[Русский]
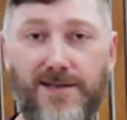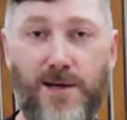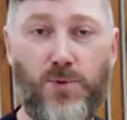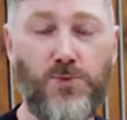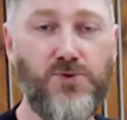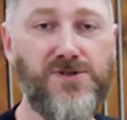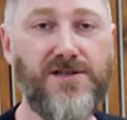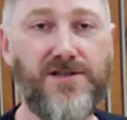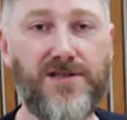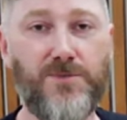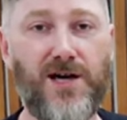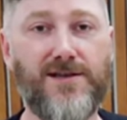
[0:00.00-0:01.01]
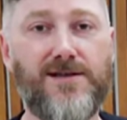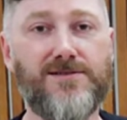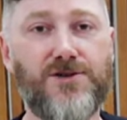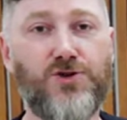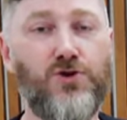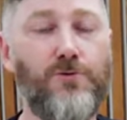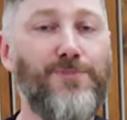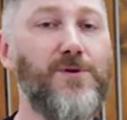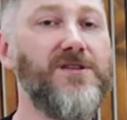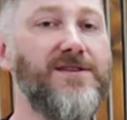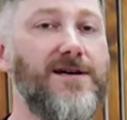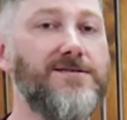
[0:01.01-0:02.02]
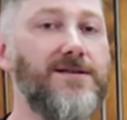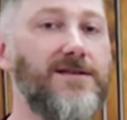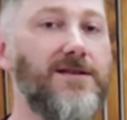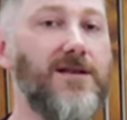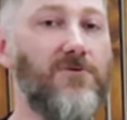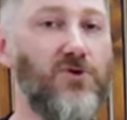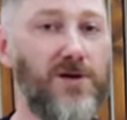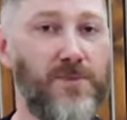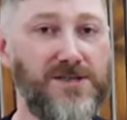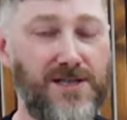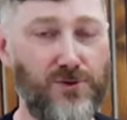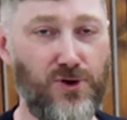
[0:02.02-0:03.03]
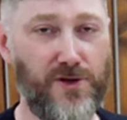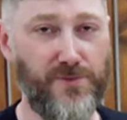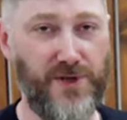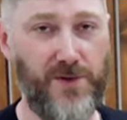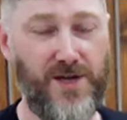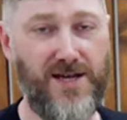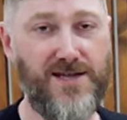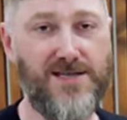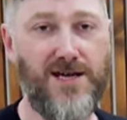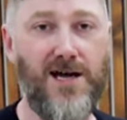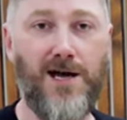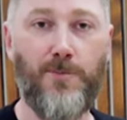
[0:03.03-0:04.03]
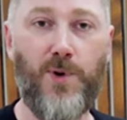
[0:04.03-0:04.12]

Напомню зрителям канала, что Прометал – это довольно молодое предприятие